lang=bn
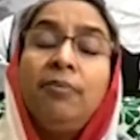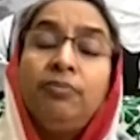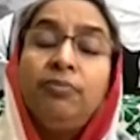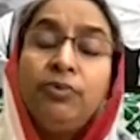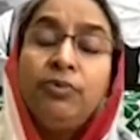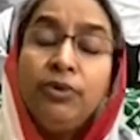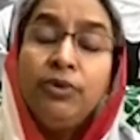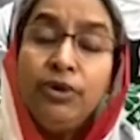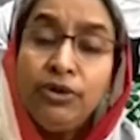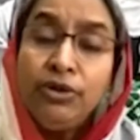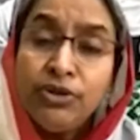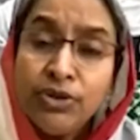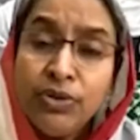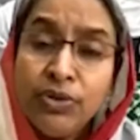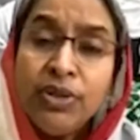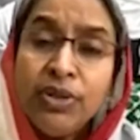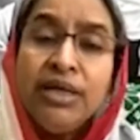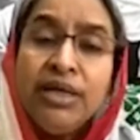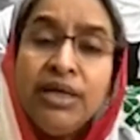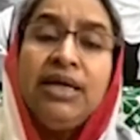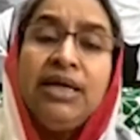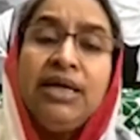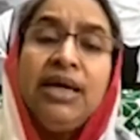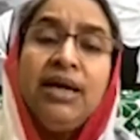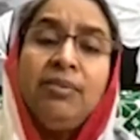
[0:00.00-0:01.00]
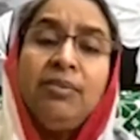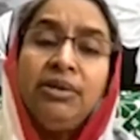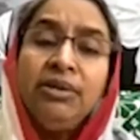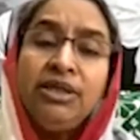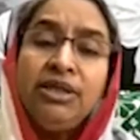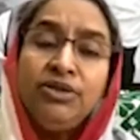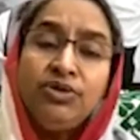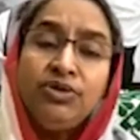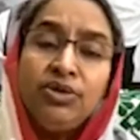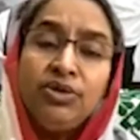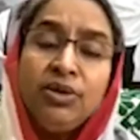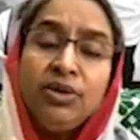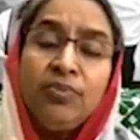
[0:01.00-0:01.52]
প্রয়োজন কিনা আমাদের
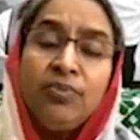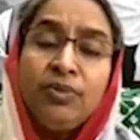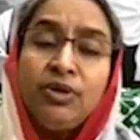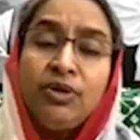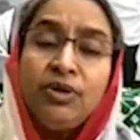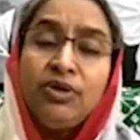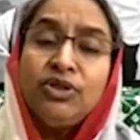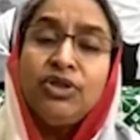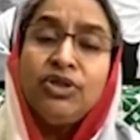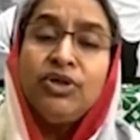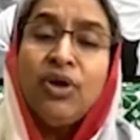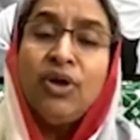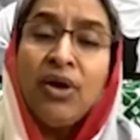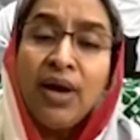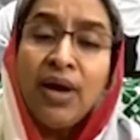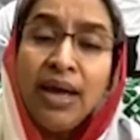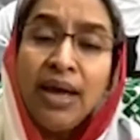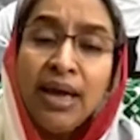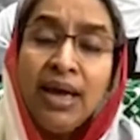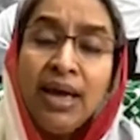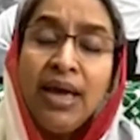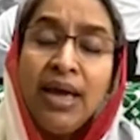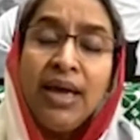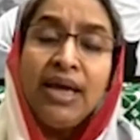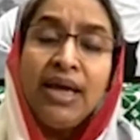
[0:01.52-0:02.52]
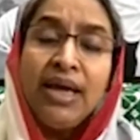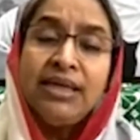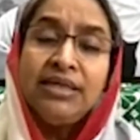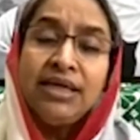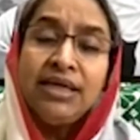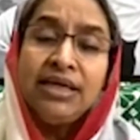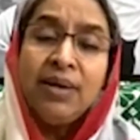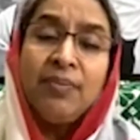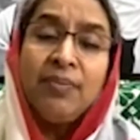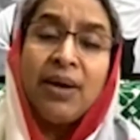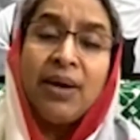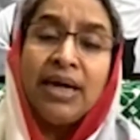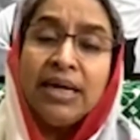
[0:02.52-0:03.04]
যদি প্রয়োজন হয়
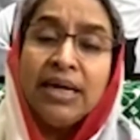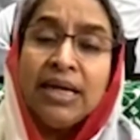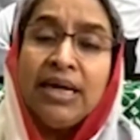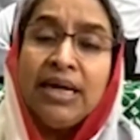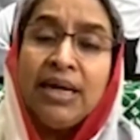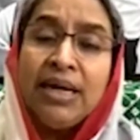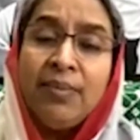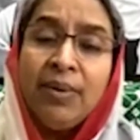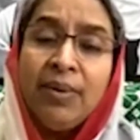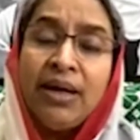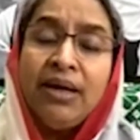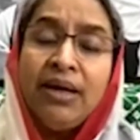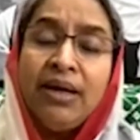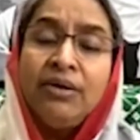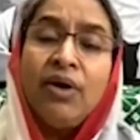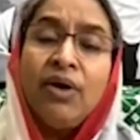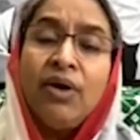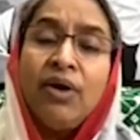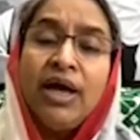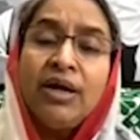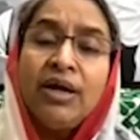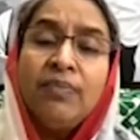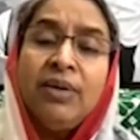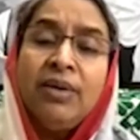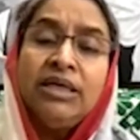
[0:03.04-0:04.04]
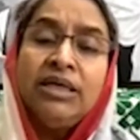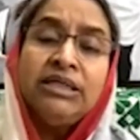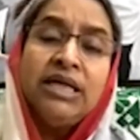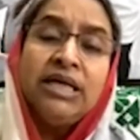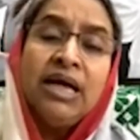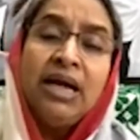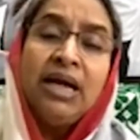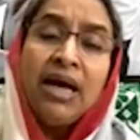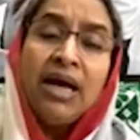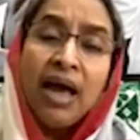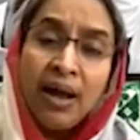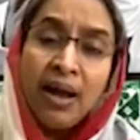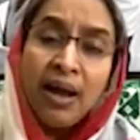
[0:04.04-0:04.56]
এটিকে বাড়িয়ে নেবার কয়েক মাস
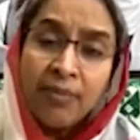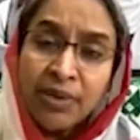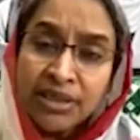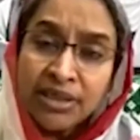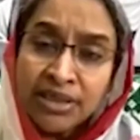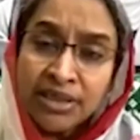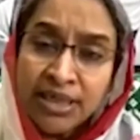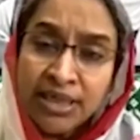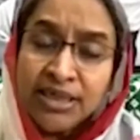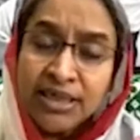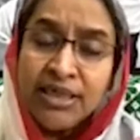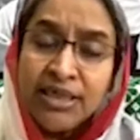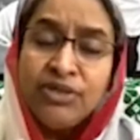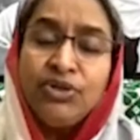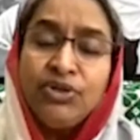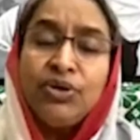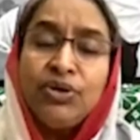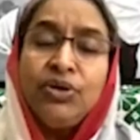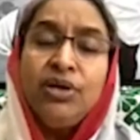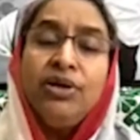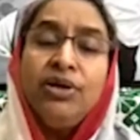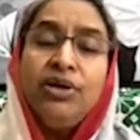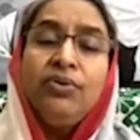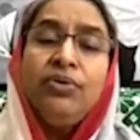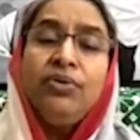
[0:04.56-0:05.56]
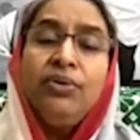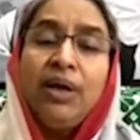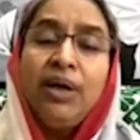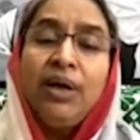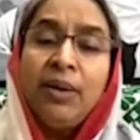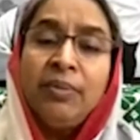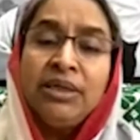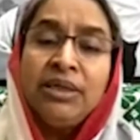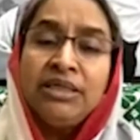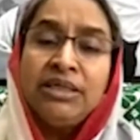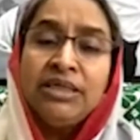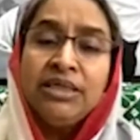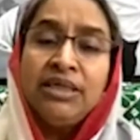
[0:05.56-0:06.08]
আমরা সেটির জন্যও
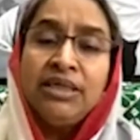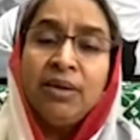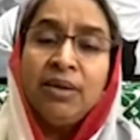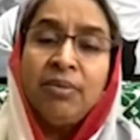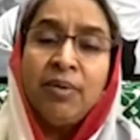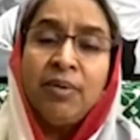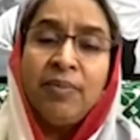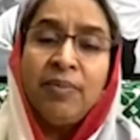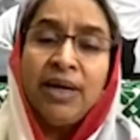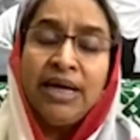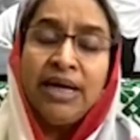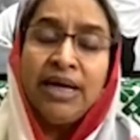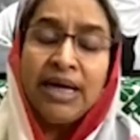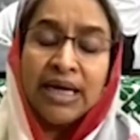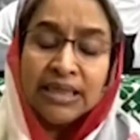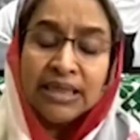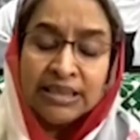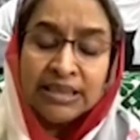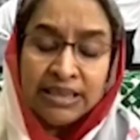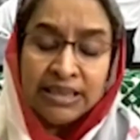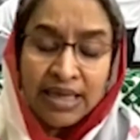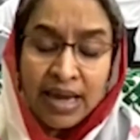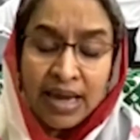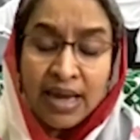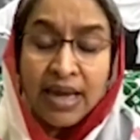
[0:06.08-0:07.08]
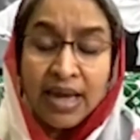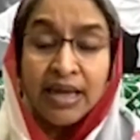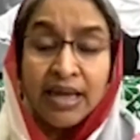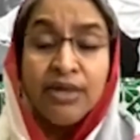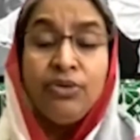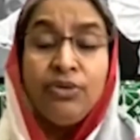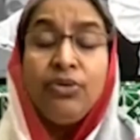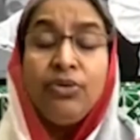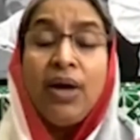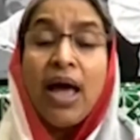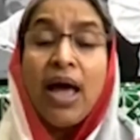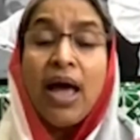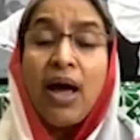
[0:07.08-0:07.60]
আমরা চিন্তা ভাবনায় রাখছি
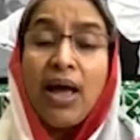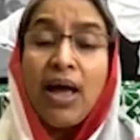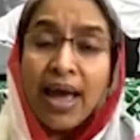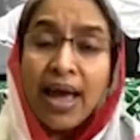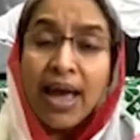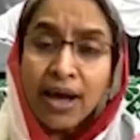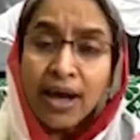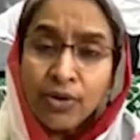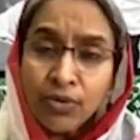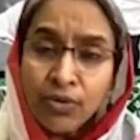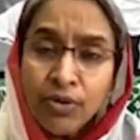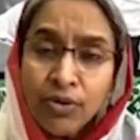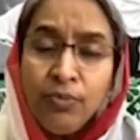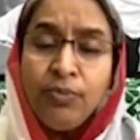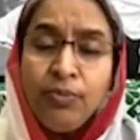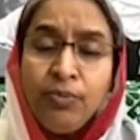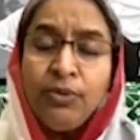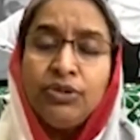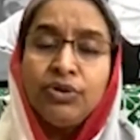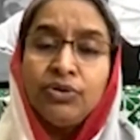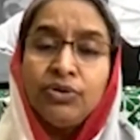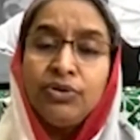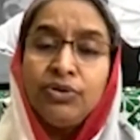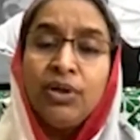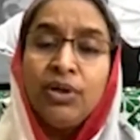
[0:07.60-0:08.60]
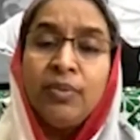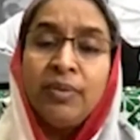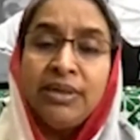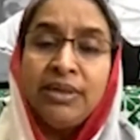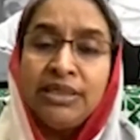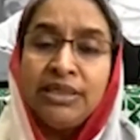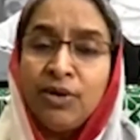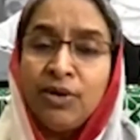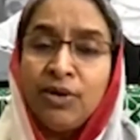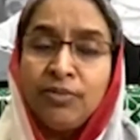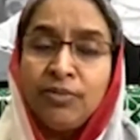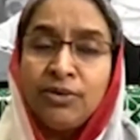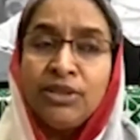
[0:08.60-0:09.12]
কিন্তু এখন পর্যন্ত আমরা
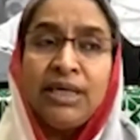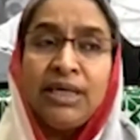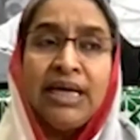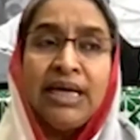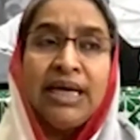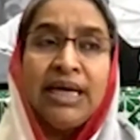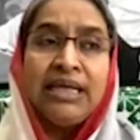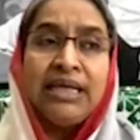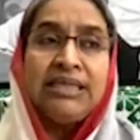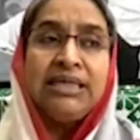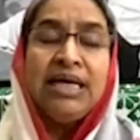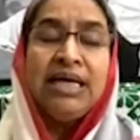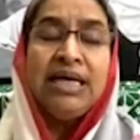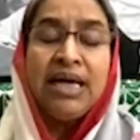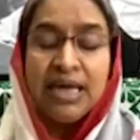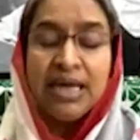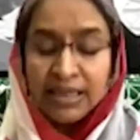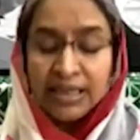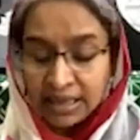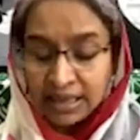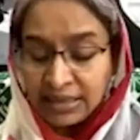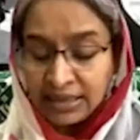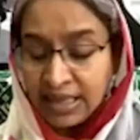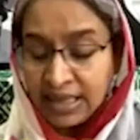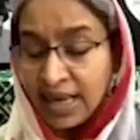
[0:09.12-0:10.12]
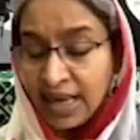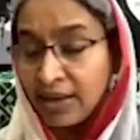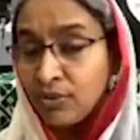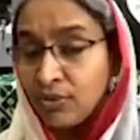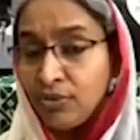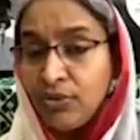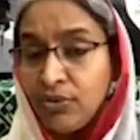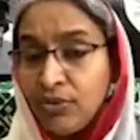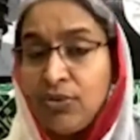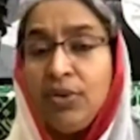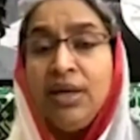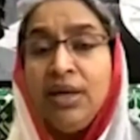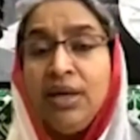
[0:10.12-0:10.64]
যে অবস্থায় আছি তাতে
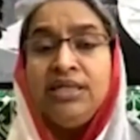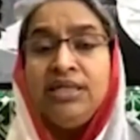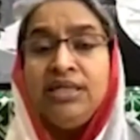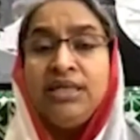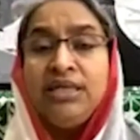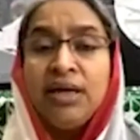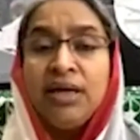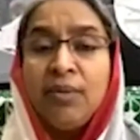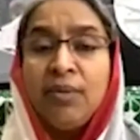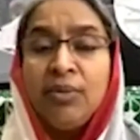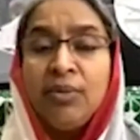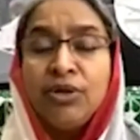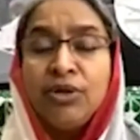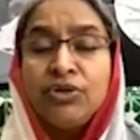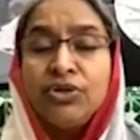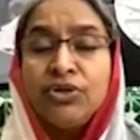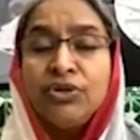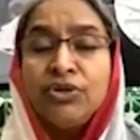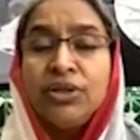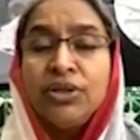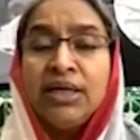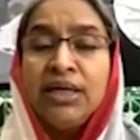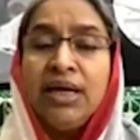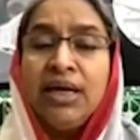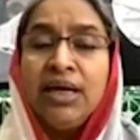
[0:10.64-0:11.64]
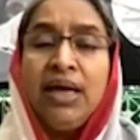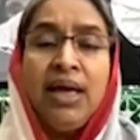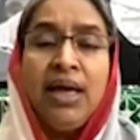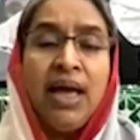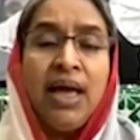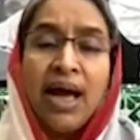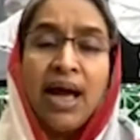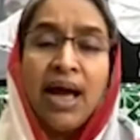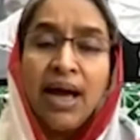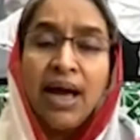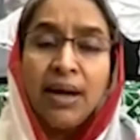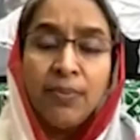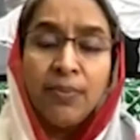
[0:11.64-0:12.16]
এখনো শিক্ষা বর্ষটাকে
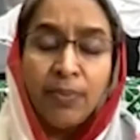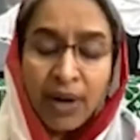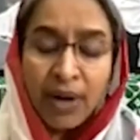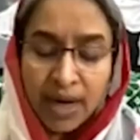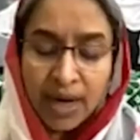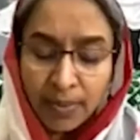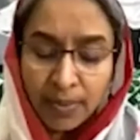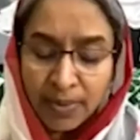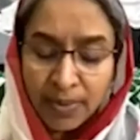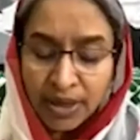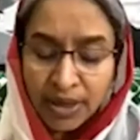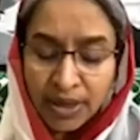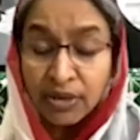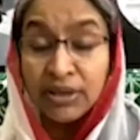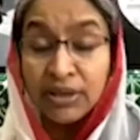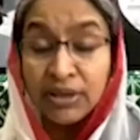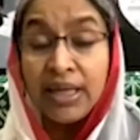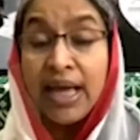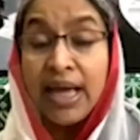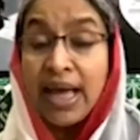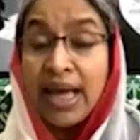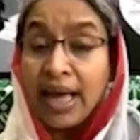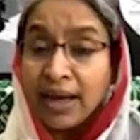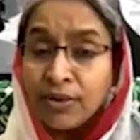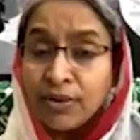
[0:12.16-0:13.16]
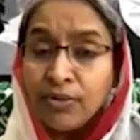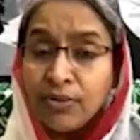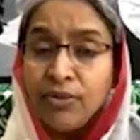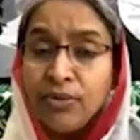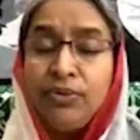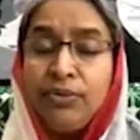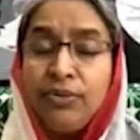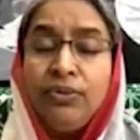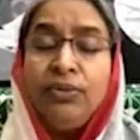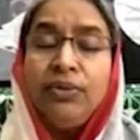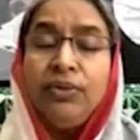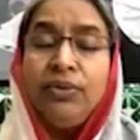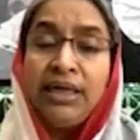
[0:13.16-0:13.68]
আর বাড়াবার কথা
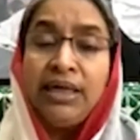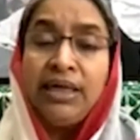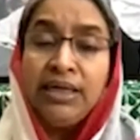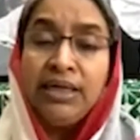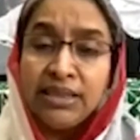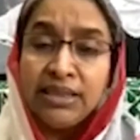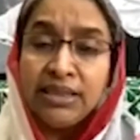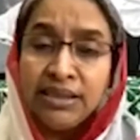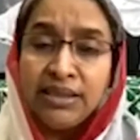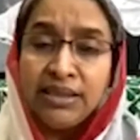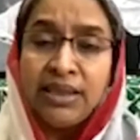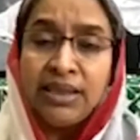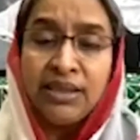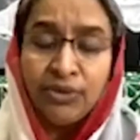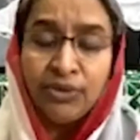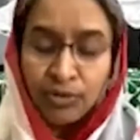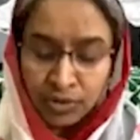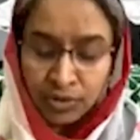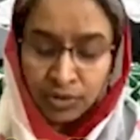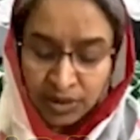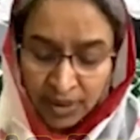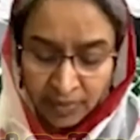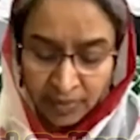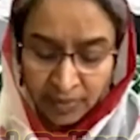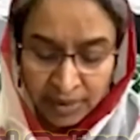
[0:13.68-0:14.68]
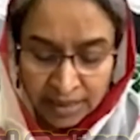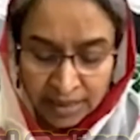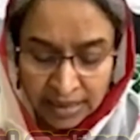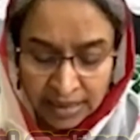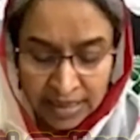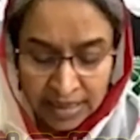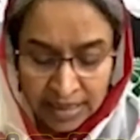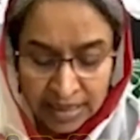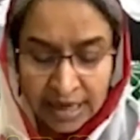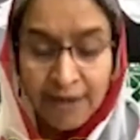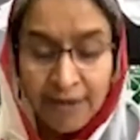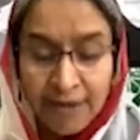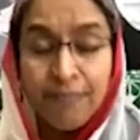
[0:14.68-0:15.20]
এখনো এই সিদ্ধান্তটি আমরা
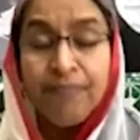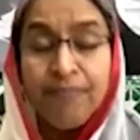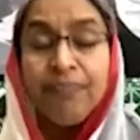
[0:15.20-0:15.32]
নিইনি